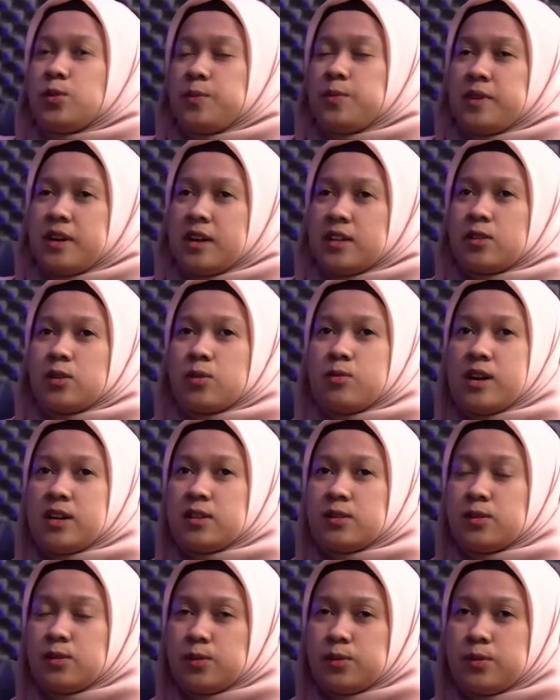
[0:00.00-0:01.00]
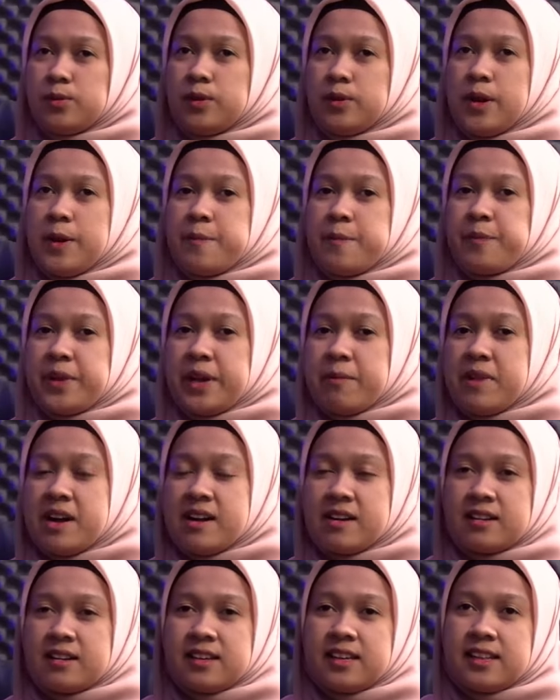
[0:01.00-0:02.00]
mengatur waktu
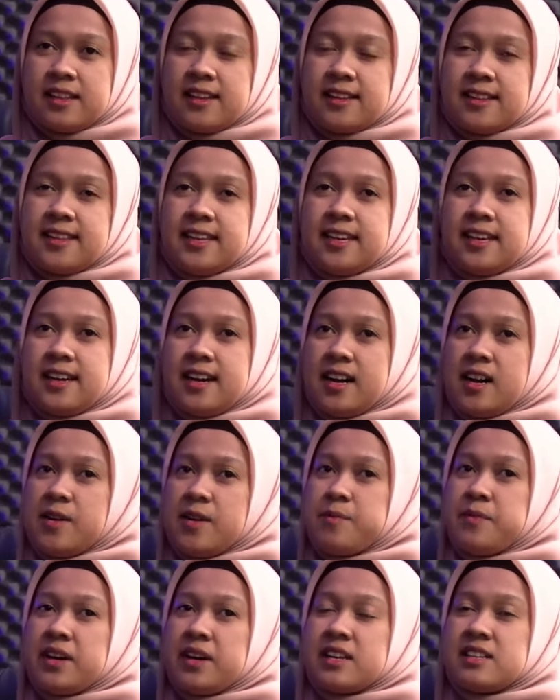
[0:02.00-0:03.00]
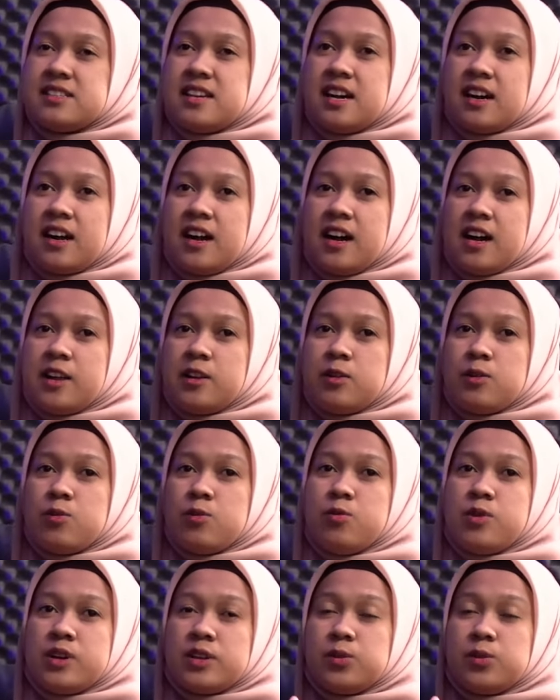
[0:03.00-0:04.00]
memang ketika mengerjakan
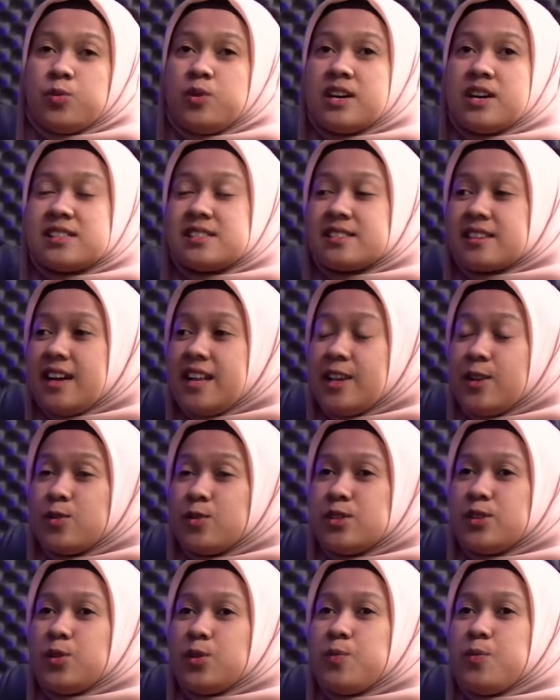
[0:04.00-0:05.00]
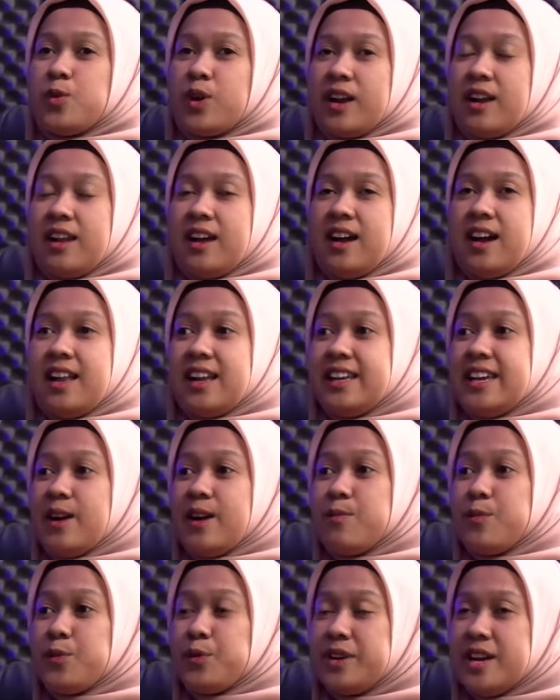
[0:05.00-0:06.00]
dua tugas sekaligus itu bukanlah hal yang
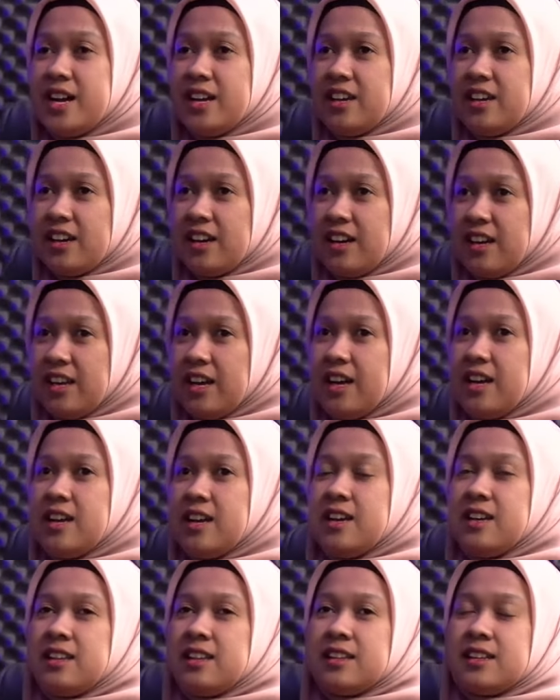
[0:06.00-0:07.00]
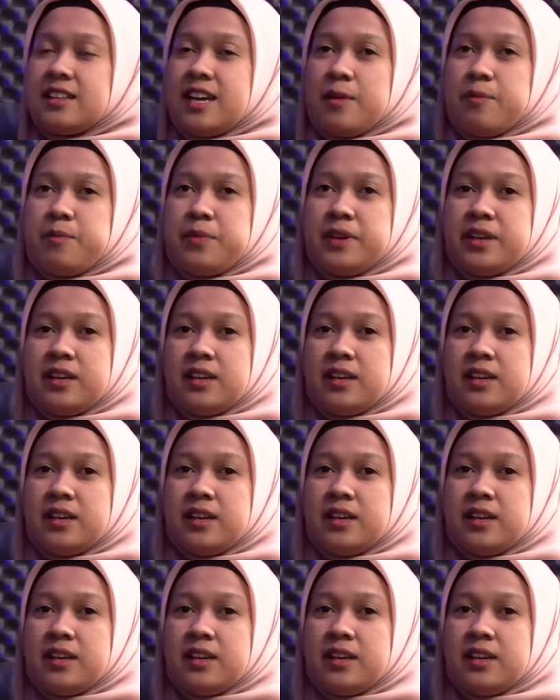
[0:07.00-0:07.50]
mudah ya kak ya. Tapi